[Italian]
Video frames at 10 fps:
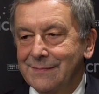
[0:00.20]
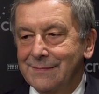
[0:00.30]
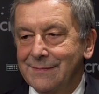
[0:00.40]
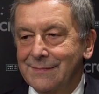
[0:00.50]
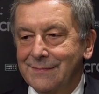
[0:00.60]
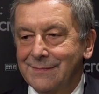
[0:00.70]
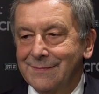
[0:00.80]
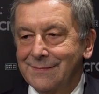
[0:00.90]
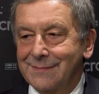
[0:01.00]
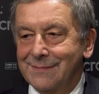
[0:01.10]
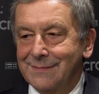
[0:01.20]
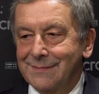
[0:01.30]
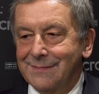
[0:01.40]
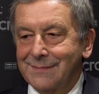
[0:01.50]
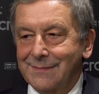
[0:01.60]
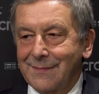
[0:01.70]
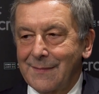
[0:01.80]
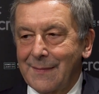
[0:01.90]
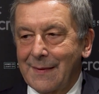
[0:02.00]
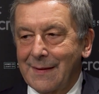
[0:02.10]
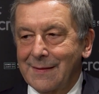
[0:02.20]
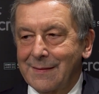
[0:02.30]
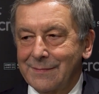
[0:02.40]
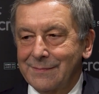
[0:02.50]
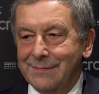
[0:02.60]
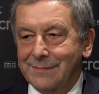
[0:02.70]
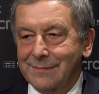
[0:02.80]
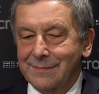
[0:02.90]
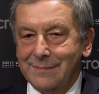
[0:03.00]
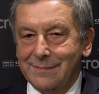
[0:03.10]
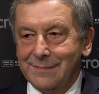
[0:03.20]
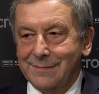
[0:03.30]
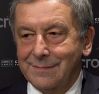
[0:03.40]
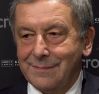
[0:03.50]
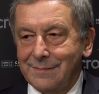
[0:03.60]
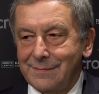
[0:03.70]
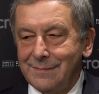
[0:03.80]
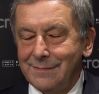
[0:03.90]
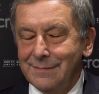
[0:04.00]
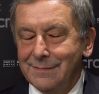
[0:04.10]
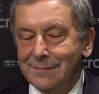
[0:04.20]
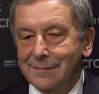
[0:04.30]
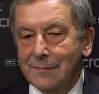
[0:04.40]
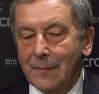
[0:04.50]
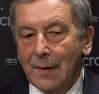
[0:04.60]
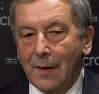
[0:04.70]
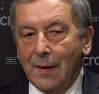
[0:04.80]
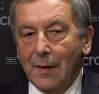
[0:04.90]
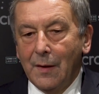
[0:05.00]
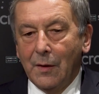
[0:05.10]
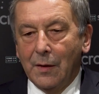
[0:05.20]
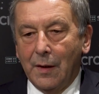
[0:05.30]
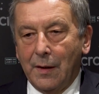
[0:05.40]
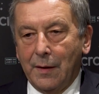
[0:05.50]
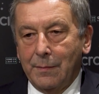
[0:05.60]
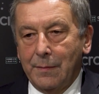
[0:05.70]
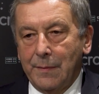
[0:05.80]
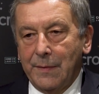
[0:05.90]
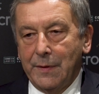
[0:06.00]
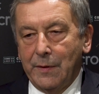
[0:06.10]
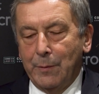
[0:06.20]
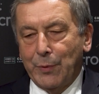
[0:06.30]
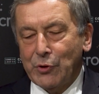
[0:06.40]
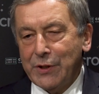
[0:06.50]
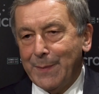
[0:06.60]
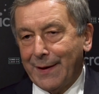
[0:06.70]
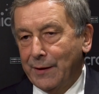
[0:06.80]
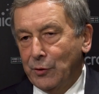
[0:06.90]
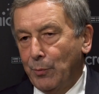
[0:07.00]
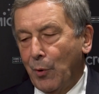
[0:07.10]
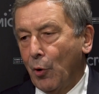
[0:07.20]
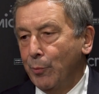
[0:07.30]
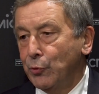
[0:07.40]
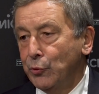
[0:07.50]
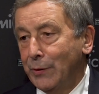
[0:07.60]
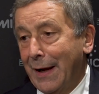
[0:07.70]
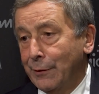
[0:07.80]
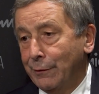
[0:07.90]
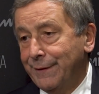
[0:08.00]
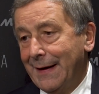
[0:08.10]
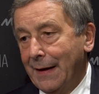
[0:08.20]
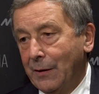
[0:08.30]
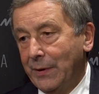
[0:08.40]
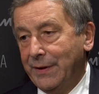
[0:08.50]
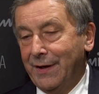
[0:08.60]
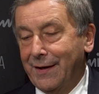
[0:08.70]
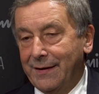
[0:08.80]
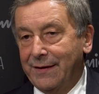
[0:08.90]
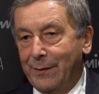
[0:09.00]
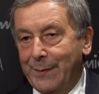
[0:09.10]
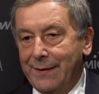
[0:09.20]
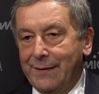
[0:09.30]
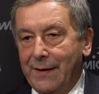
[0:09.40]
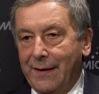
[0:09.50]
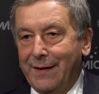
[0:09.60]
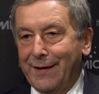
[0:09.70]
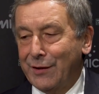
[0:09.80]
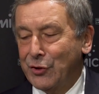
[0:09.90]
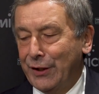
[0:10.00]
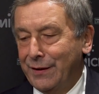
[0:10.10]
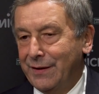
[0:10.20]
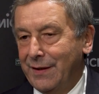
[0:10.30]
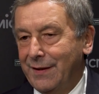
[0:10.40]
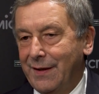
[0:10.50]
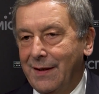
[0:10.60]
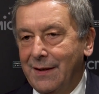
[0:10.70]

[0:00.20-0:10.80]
sta andando lo sviluppo della banca digitale all'interno del vostro gruppo? Eh, il progetto è partito poco più di un anno fa, quindi relativamente recente.